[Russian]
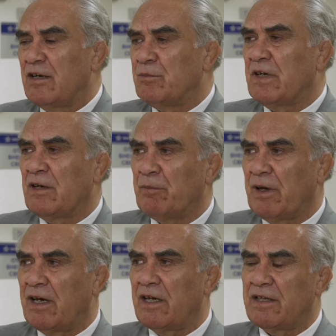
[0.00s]

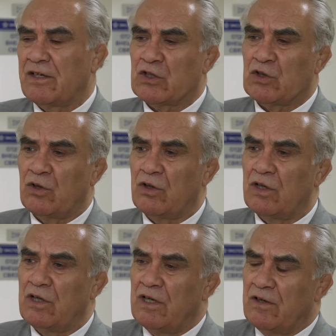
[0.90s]
мероприятиях,
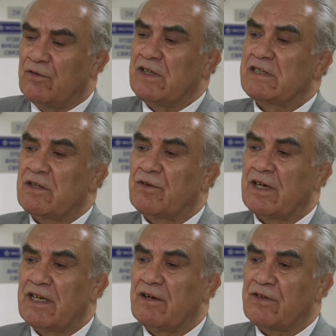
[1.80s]
что
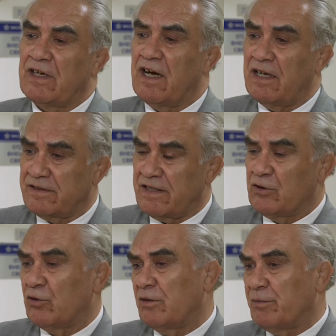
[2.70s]
выставка «Нефть и газ»,
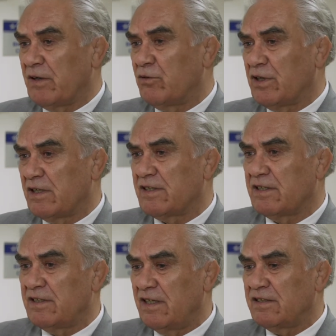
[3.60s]
которая
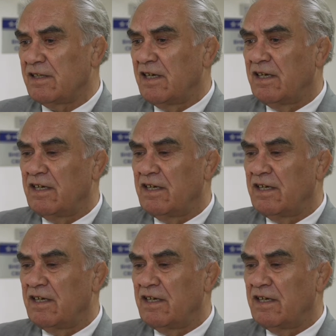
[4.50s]
проводится здесь,